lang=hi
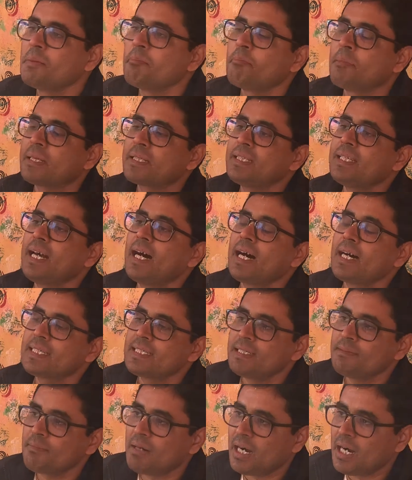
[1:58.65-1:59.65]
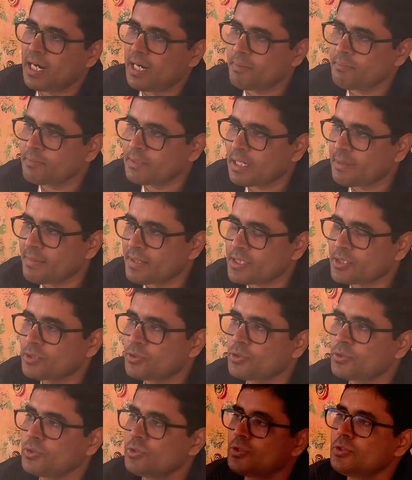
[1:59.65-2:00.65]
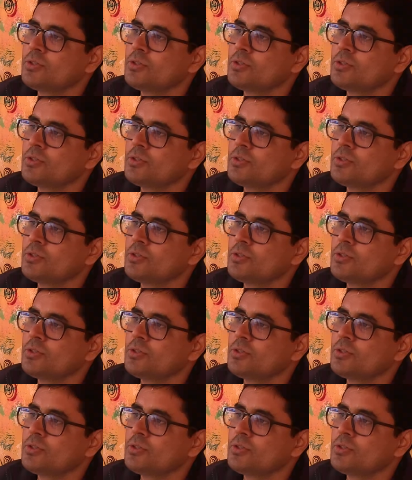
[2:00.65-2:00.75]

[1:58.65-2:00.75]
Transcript: मदिया जी माम नमस्कुरु